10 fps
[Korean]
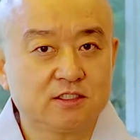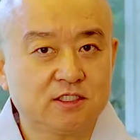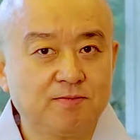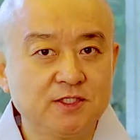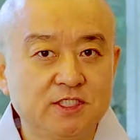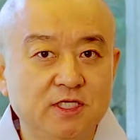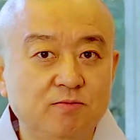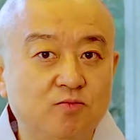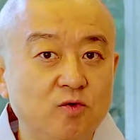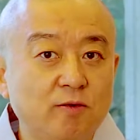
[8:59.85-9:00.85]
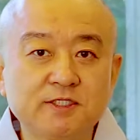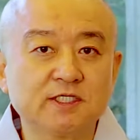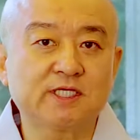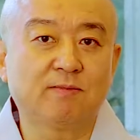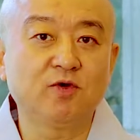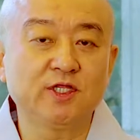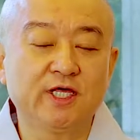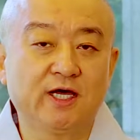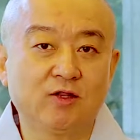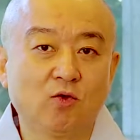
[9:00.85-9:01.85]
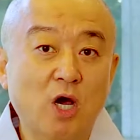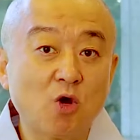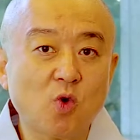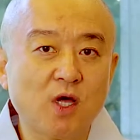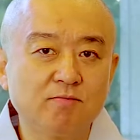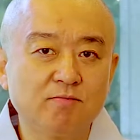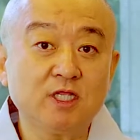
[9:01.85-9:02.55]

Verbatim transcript: 첫 번째, 불법성 삼보에 대한 확고한